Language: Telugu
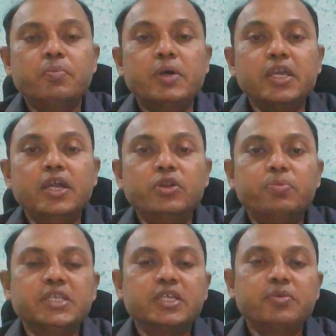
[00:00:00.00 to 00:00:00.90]
పదిహేడు
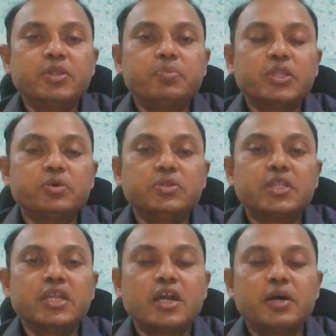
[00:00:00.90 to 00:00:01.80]
పద్దెనిమిది పంతొమ్మిదో
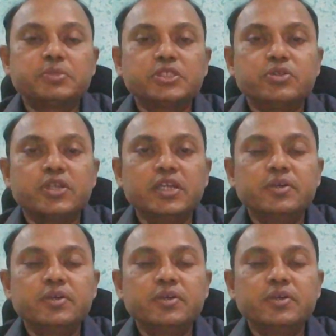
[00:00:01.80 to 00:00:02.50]
తారీఖు ఆప్షన్స్ ఉన్నాయి